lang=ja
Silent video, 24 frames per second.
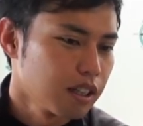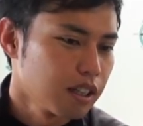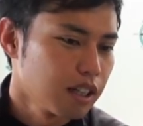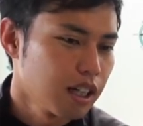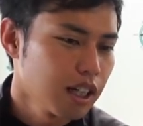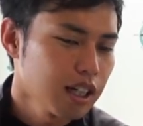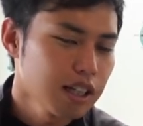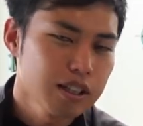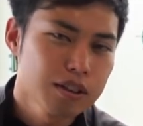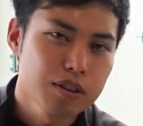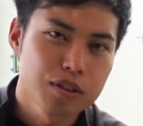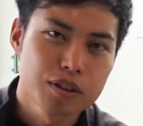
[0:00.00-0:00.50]

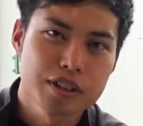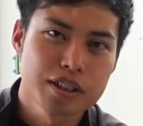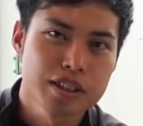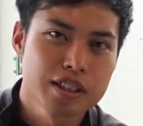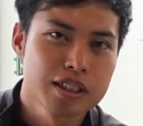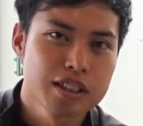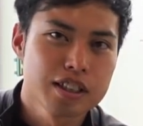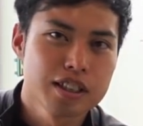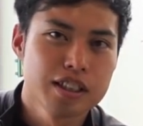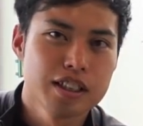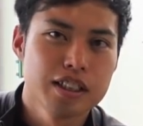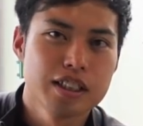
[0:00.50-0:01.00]
ライド
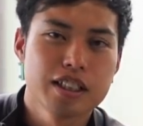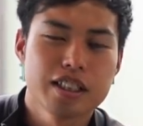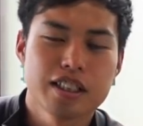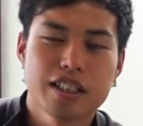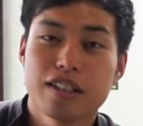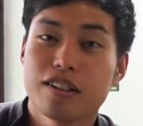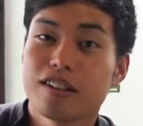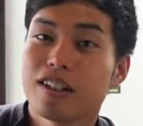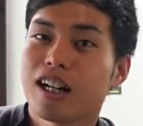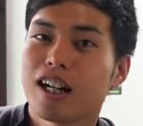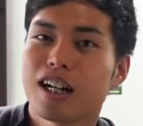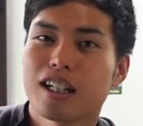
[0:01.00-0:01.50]
しに来
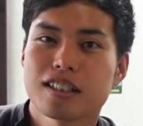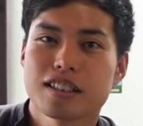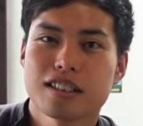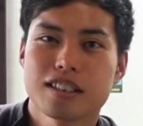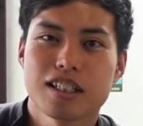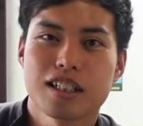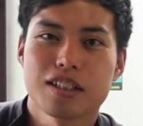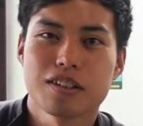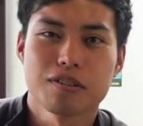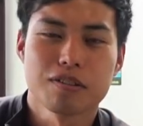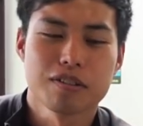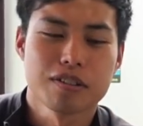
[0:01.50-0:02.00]
てるはず
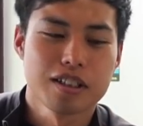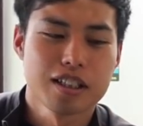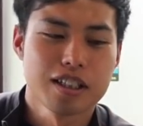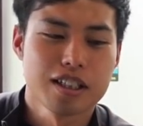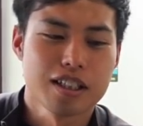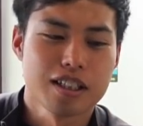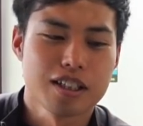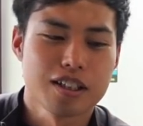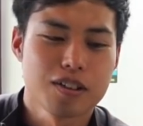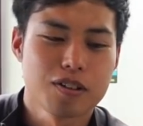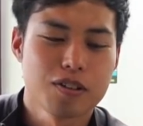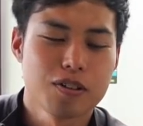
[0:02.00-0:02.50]
なの
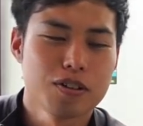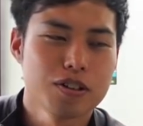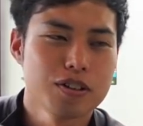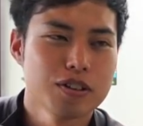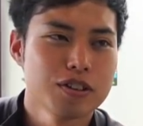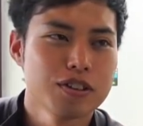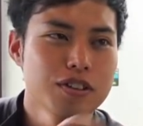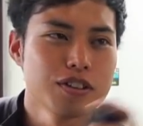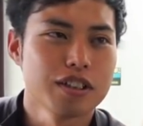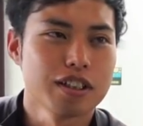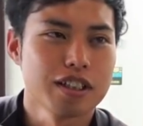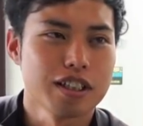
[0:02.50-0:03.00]
にこうい
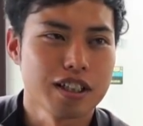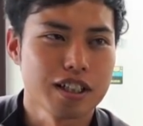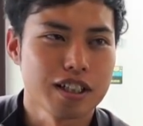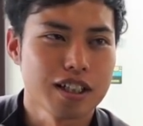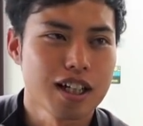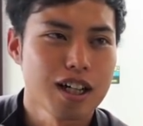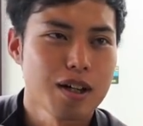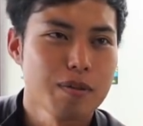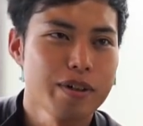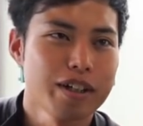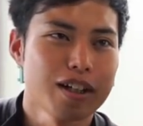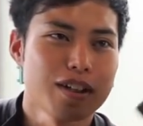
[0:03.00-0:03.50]
う風に
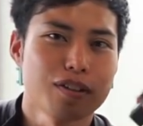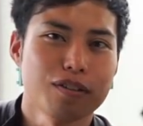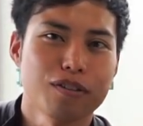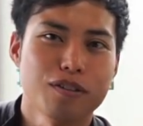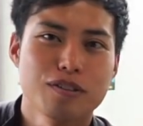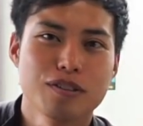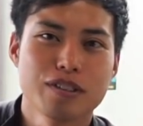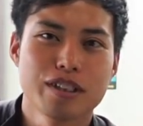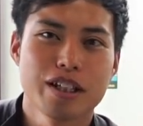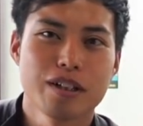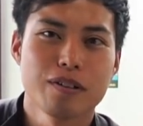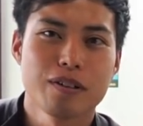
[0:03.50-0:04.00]
カメラの
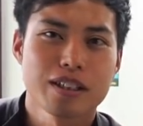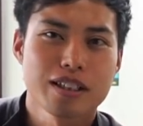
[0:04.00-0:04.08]
受け